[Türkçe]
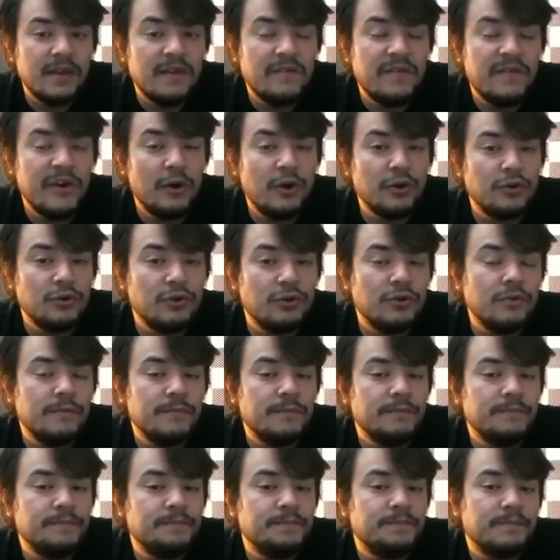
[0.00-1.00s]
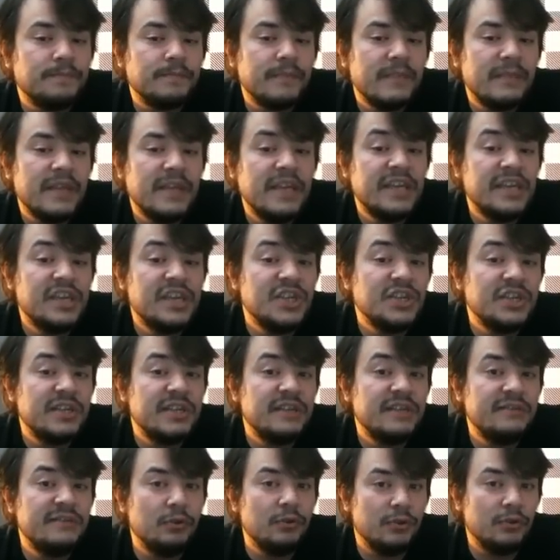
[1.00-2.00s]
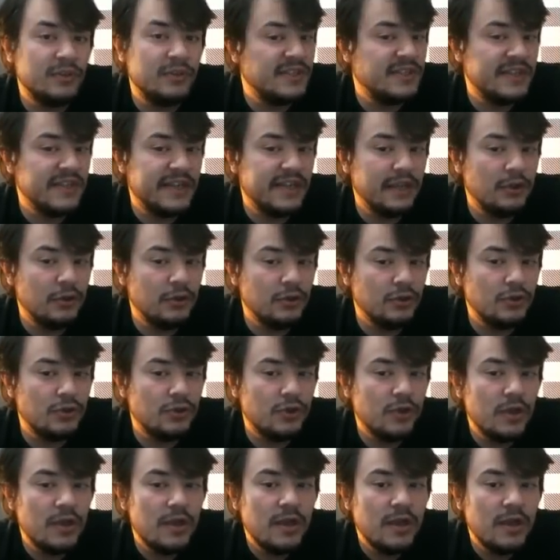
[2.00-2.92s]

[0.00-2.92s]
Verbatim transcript: Ve oyunun ikinci kritik noktasına geliyoruz.